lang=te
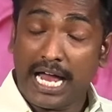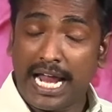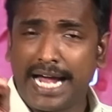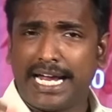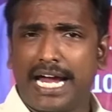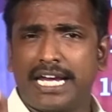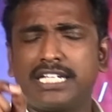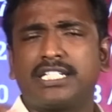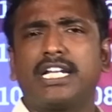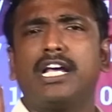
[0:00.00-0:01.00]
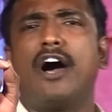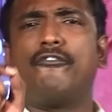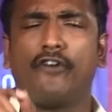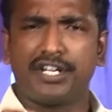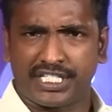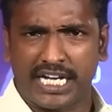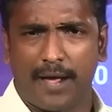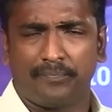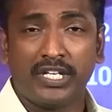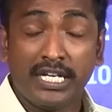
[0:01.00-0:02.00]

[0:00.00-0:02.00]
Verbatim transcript: అలాగే హిస్టరీలో ఫస్ట్ టైం